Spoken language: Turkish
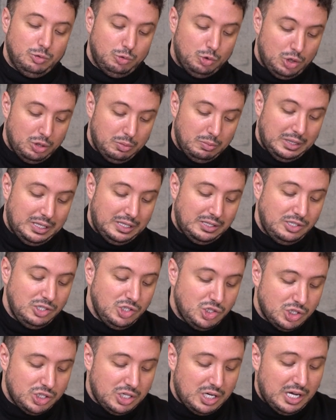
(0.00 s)
döneminin
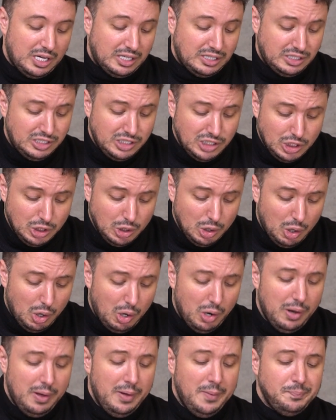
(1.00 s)
içine giriyor